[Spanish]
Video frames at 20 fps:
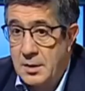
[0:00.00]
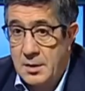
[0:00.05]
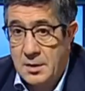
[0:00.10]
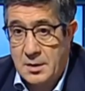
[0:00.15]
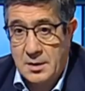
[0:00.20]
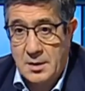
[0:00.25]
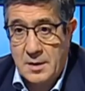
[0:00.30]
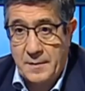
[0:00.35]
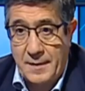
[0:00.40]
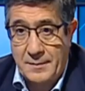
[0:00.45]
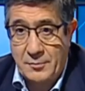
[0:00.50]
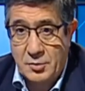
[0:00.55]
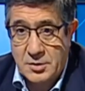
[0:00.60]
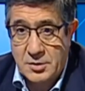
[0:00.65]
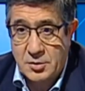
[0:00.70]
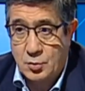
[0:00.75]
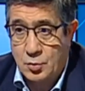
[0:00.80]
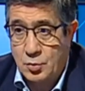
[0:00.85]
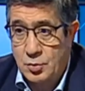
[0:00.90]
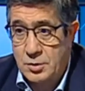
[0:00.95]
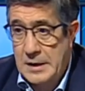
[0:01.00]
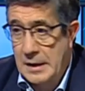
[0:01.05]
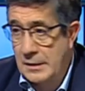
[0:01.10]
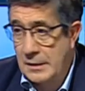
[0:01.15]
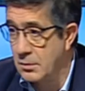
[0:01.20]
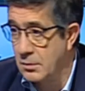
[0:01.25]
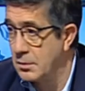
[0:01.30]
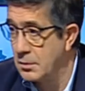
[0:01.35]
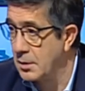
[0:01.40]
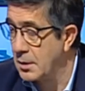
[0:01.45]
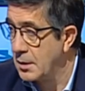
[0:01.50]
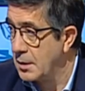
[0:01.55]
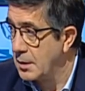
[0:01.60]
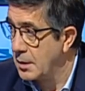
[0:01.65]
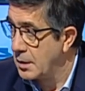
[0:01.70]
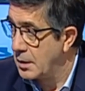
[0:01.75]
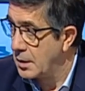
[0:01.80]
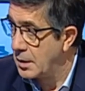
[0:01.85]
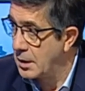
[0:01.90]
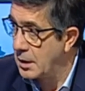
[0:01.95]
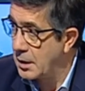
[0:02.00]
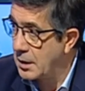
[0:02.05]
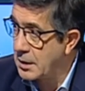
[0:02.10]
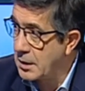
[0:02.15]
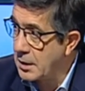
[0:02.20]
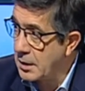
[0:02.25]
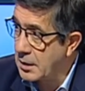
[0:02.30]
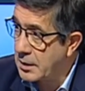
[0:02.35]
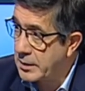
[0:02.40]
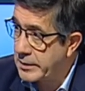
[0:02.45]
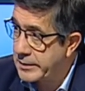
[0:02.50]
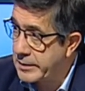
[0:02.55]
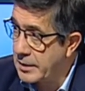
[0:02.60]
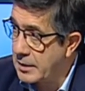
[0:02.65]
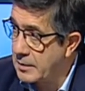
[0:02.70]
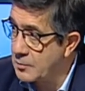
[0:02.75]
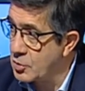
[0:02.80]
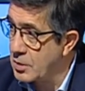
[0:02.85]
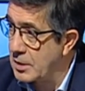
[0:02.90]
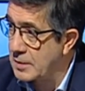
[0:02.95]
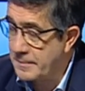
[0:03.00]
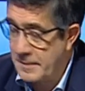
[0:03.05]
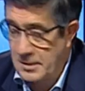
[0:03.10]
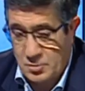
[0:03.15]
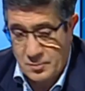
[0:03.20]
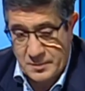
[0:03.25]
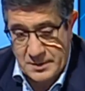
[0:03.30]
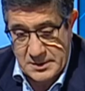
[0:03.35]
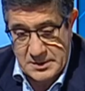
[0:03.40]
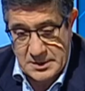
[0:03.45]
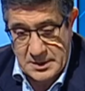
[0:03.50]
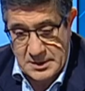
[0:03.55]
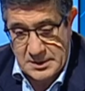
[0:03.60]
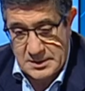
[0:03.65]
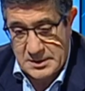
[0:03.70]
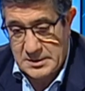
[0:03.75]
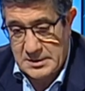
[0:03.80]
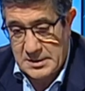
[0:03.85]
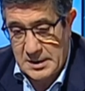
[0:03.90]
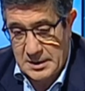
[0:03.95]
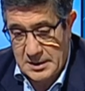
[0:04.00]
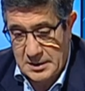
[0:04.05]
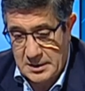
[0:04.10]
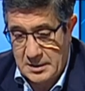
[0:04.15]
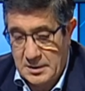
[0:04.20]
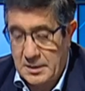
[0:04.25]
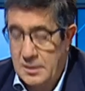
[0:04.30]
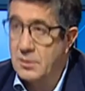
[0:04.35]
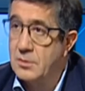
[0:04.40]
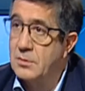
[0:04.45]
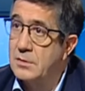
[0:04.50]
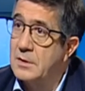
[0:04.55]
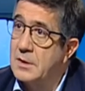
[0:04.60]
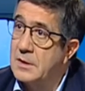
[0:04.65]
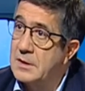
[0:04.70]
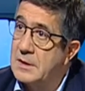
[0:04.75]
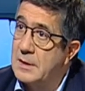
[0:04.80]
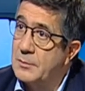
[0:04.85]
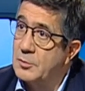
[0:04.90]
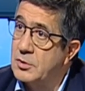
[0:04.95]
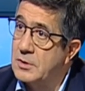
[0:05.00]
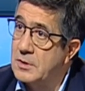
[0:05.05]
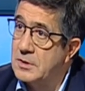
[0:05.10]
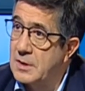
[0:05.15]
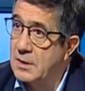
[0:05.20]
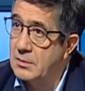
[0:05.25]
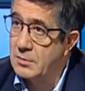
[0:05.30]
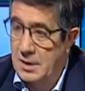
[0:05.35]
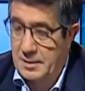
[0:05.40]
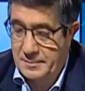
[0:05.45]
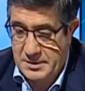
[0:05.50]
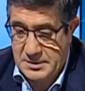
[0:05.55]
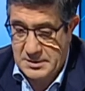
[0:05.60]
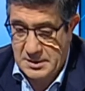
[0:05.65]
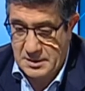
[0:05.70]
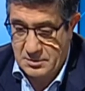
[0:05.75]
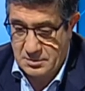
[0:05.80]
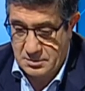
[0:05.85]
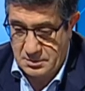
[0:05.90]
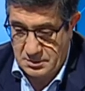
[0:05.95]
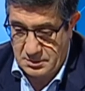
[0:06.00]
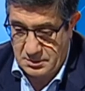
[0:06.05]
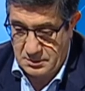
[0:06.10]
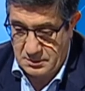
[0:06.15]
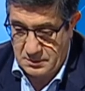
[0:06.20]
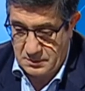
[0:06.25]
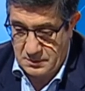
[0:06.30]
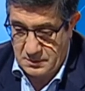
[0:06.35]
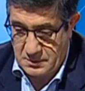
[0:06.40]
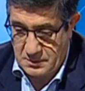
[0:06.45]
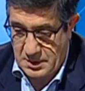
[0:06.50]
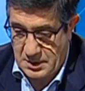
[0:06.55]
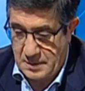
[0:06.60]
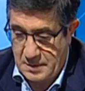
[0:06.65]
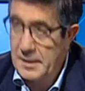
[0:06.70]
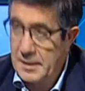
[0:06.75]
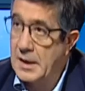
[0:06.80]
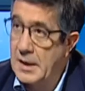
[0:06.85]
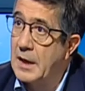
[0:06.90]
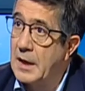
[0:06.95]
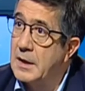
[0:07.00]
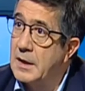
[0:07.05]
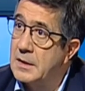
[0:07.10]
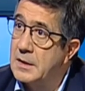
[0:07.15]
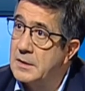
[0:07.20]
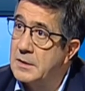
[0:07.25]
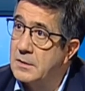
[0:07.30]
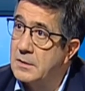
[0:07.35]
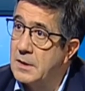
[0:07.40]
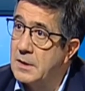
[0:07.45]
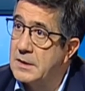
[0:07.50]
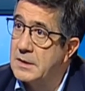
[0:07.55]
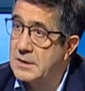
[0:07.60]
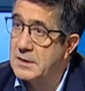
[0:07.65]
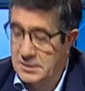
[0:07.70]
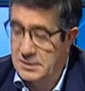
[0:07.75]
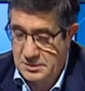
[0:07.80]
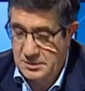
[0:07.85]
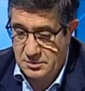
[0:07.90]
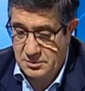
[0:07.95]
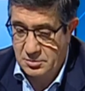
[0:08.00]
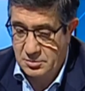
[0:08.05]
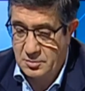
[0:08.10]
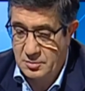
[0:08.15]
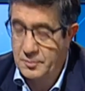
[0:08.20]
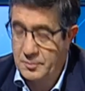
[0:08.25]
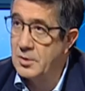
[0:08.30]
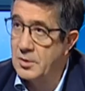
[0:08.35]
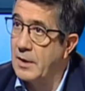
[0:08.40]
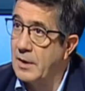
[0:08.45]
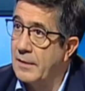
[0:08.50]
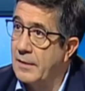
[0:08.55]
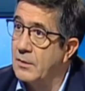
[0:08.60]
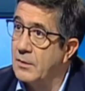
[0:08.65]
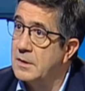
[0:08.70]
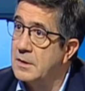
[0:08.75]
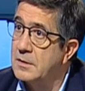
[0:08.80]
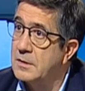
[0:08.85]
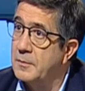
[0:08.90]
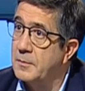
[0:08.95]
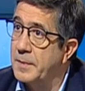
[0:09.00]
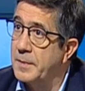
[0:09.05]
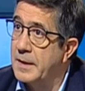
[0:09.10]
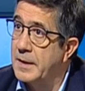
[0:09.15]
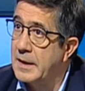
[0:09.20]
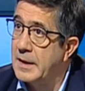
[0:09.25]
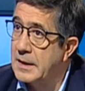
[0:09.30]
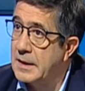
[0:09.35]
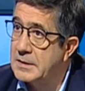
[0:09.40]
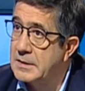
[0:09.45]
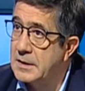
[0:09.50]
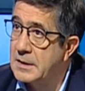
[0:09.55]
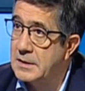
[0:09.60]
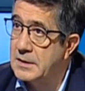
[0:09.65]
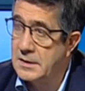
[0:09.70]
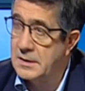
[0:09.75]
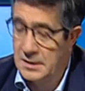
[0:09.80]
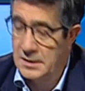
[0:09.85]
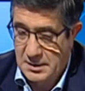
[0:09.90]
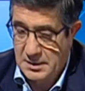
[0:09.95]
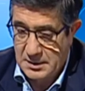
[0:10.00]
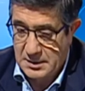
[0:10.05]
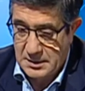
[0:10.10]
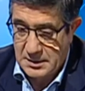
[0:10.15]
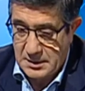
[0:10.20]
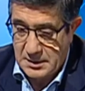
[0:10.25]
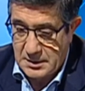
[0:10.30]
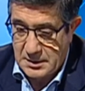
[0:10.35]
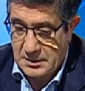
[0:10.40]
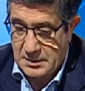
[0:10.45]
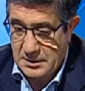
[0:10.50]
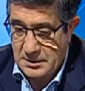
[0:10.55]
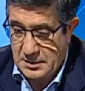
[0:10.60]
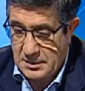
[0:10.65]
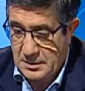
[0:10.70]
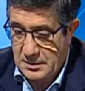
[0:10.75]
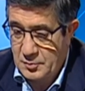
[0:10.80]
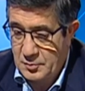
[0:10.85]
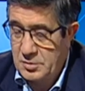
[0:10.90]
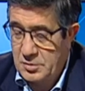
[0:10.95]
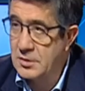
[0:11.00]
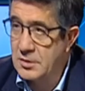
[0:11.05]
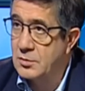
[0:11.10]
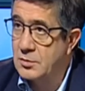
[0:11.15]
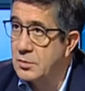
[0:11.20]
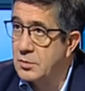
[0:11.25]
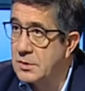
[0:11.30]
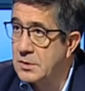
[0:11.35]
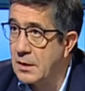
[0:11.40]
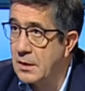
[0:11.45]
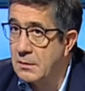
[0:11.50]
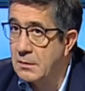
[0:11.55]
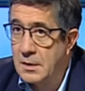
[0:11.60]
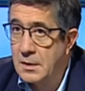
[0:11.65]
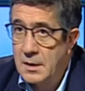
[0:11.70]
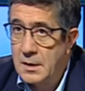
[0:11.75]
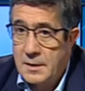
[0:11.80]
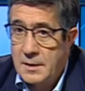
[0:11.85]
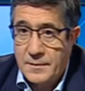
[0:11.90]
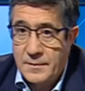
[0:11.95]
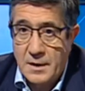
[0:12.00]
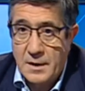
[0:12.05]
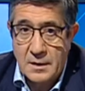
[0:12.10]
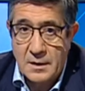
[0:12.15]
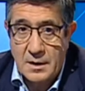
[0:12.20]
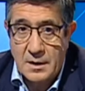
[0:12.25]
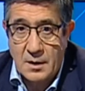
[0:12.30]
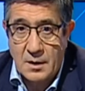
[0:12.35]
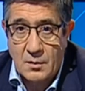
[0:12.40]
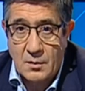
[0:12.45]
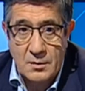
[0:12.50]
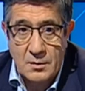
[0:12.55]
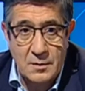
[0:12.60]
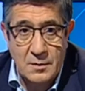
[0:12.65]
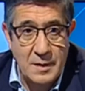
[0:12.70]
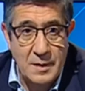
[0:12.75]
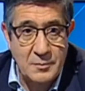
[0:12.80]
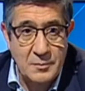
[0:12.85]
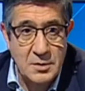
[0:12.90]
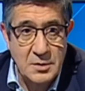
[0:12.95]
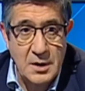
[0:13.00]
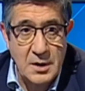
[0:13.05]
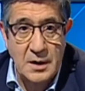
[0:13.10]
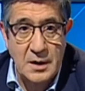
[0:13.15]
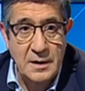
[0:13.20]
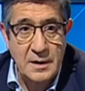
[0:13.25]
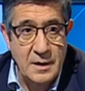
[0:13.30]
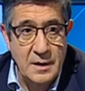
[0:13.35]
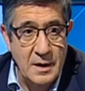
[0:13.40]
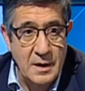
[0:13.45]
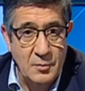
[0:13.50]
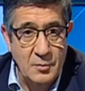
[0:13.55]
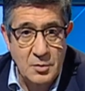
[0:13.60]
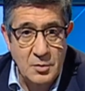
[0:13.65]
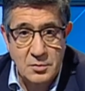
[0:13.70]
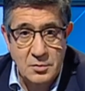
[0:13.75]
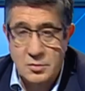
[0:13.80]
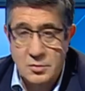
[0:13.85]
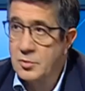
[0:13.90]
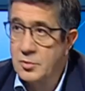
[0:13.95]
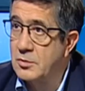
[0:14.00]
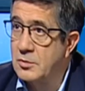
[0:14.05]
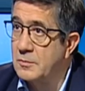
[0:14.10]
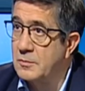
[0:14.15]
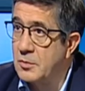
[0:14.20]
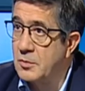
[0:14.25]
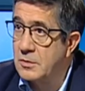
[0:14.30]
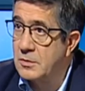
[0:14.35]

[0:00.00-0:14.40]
llevamos escuchando eh, que, tenemos las manos machadas de sangre, que nos, estamos sentados en la mesa con criminales, con asesinos, con violadores, con pederastas. Eh, hemos escuchado decir que cuando hablamos de la ley del aborto somos como